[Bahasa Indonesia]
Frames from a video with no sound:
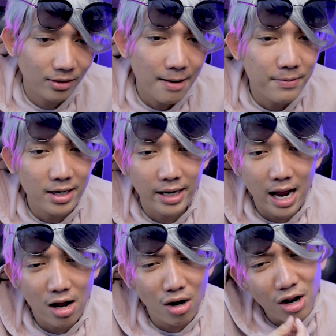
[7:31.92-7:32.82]
tapi
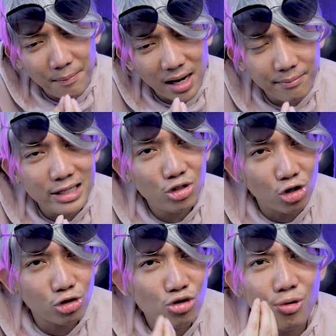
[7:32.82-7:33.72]
yang kalau emang lebih
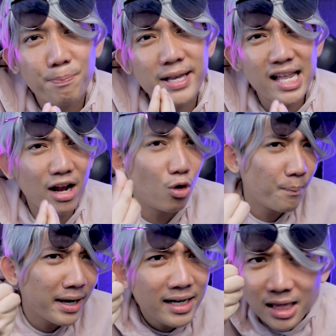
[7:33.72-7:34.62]
jos kopi
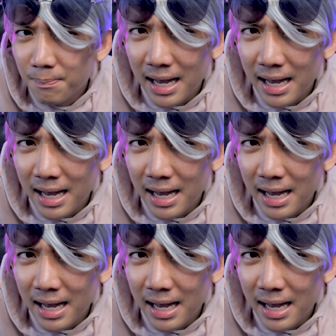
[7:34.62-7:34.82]
recommended